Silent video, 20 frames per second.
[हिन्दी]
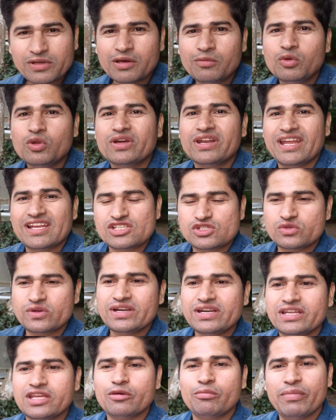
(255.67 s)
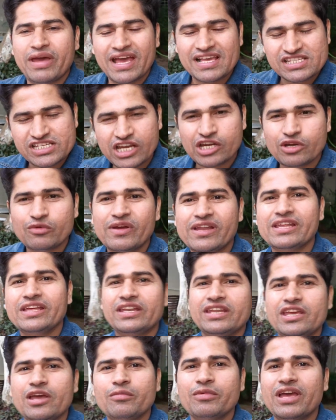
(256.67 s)
अभी हम लोग रेस्टोरेंट के बैक साइड वाले
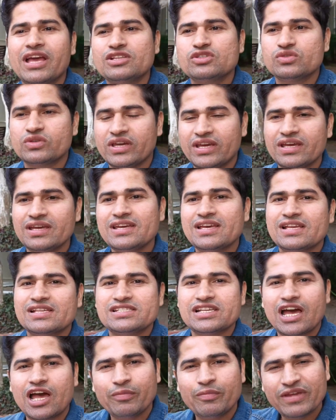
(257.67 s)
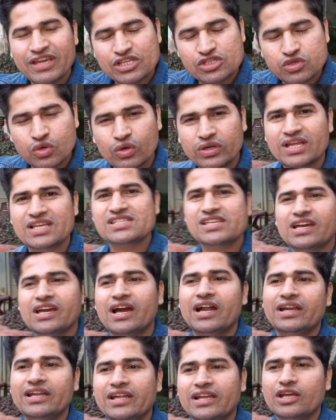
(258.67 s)
एरिया में आ चुके हैं जहाँ पे एक छोटा सा
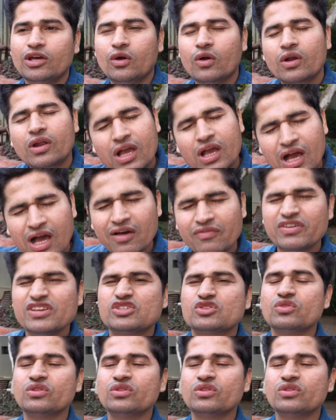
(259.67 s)
गार्डन है और काफ़ी